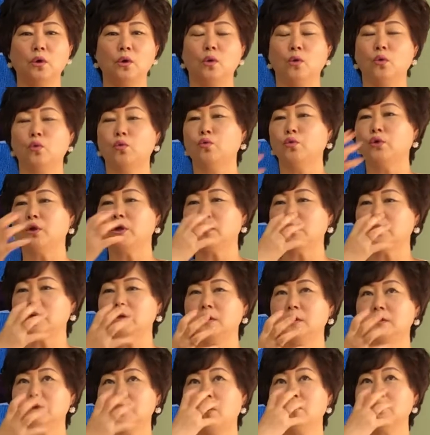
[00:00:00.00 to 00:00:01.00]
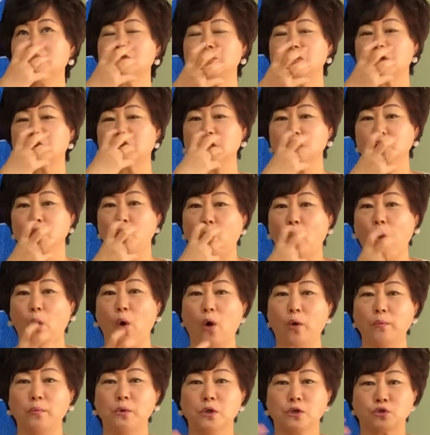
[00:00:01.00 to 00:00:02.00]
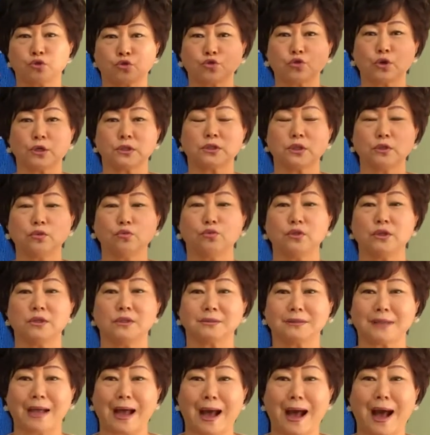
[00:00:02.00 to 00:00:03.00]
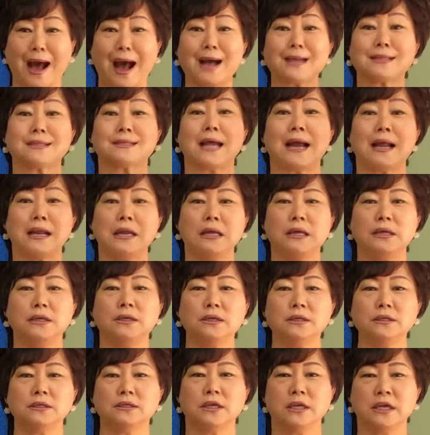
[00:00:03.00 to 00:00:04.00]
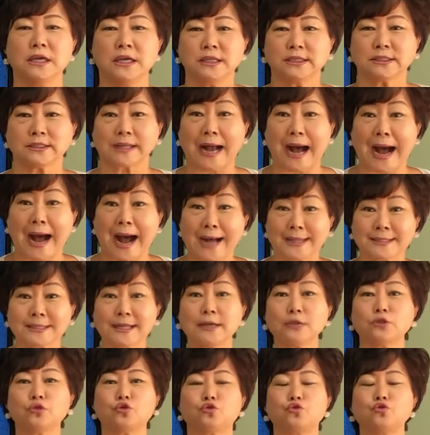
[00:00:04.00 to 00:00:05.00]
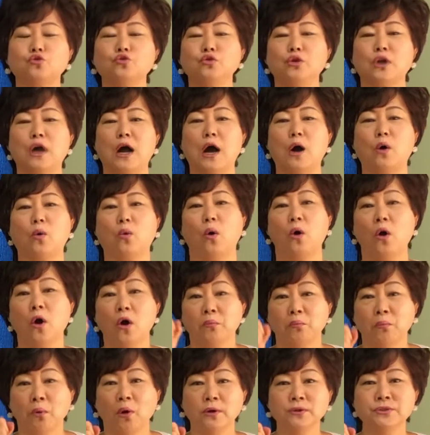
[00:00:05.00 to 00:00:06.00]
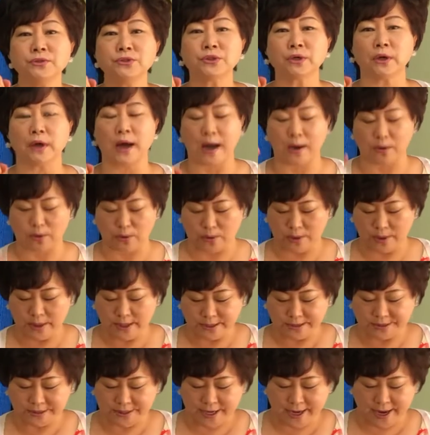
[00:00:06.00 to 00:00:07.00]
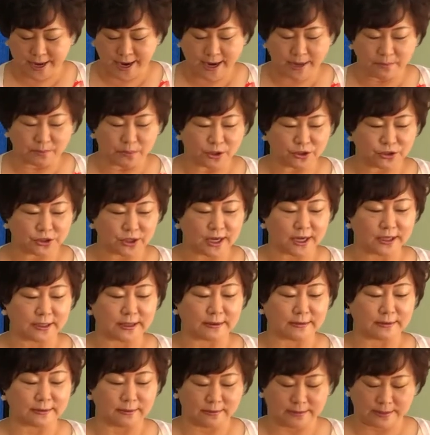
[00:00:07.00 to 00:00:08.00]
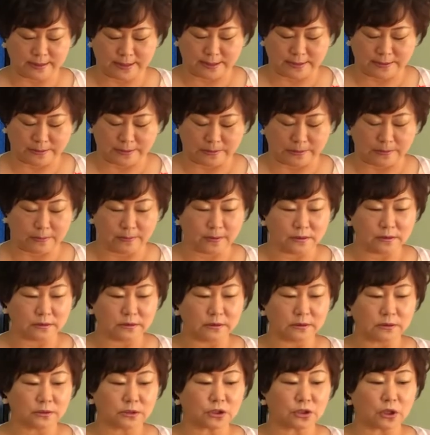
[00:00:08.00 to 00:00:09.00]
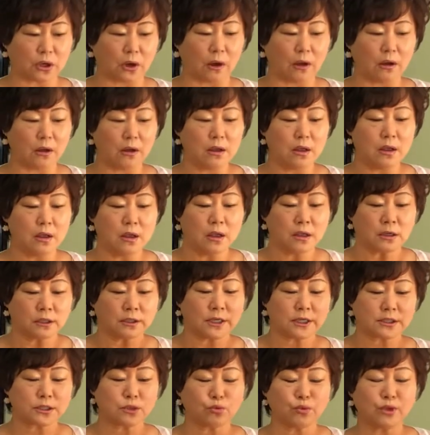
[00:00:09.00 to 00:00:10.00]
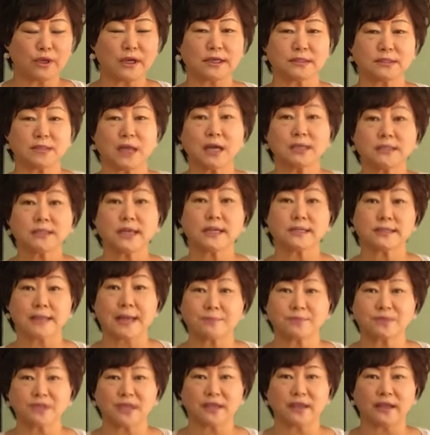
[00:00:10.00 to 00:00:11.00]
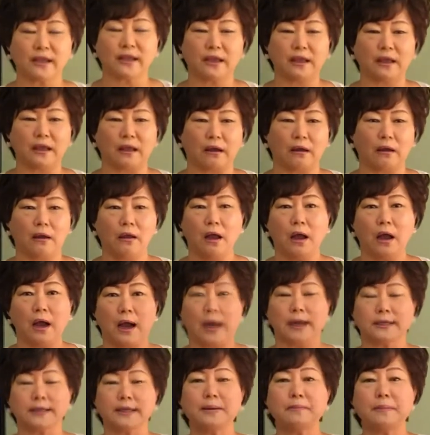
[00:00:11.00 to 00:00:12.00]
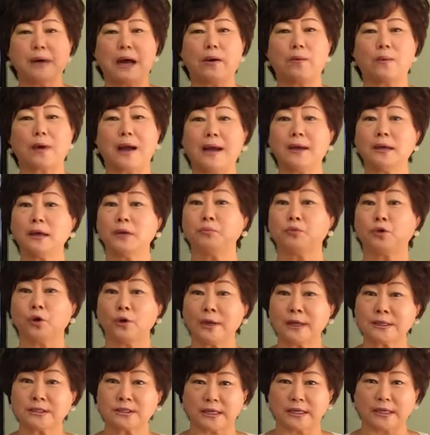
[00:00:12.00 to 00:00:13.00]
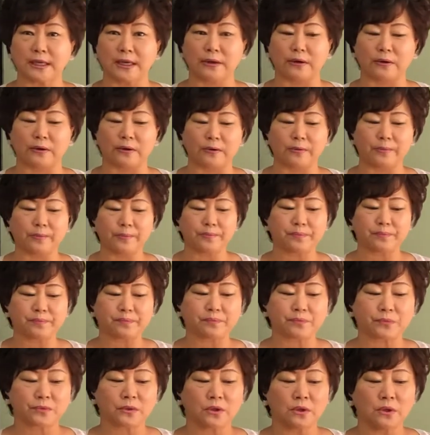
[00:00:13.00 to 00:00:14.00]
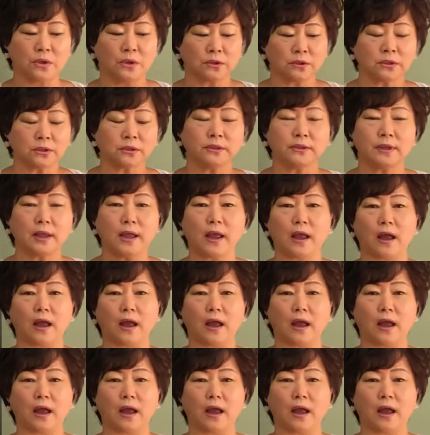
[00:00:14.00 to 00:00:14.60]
우리를 영적인 호흡, 죽었던 우리를 다 살리는 가장 중요하고 먼저 하고 제일 먼저 해야 되는 거예요. 그죠? 그래서 우리가 창세기 3장에 아담 하우가 하나님 떠났잖아요. 그런데